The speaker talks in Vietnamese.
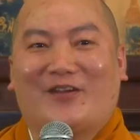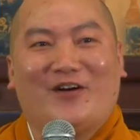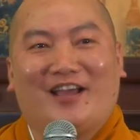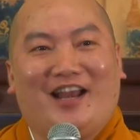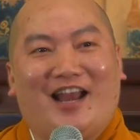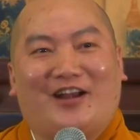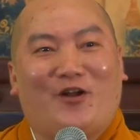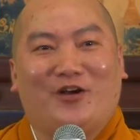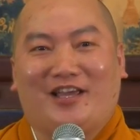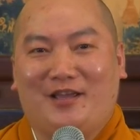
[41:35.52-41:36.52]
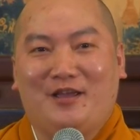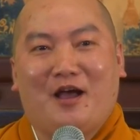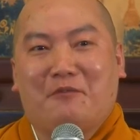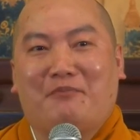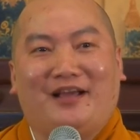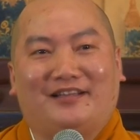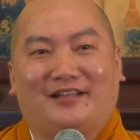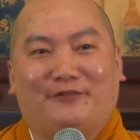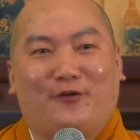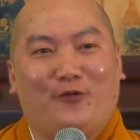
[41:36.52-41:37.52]
Có nghĩa là đôi khi
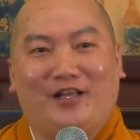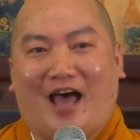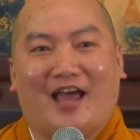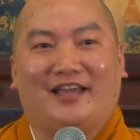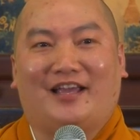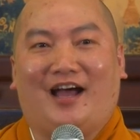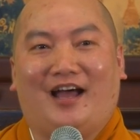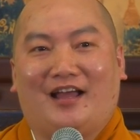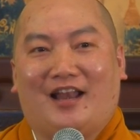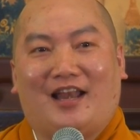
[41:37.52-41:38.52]
quý thầy á,